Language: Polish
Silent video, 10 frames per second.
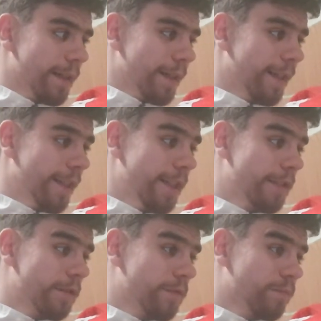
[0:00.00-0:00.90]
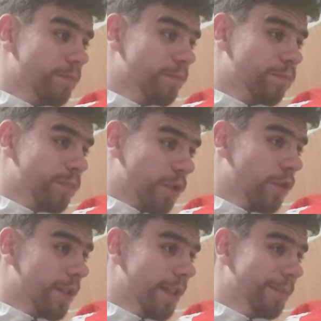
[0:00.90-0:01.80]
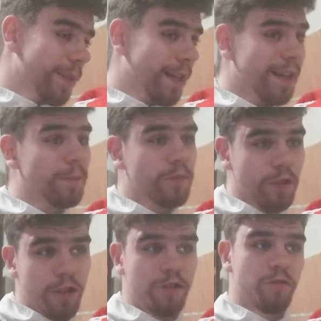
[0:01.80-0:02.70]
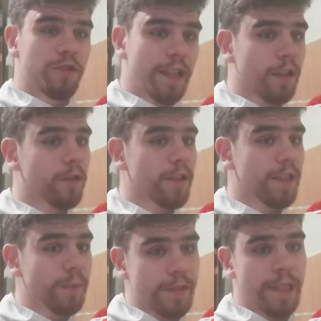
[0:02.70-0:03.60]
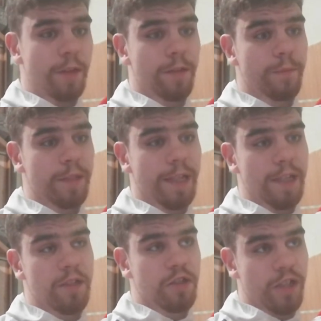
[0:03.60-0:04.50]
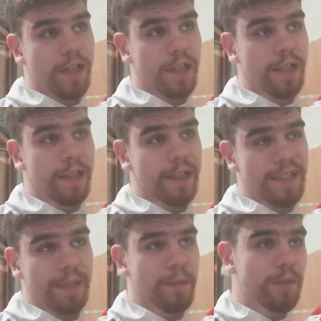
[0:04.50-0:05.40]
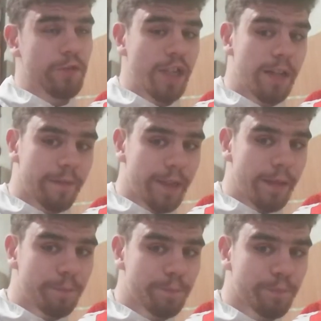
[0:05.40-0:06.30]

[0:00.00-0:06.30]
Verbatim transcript: I trochę miałem dość już tego i napisałem jej, że chcę mieć przerwę.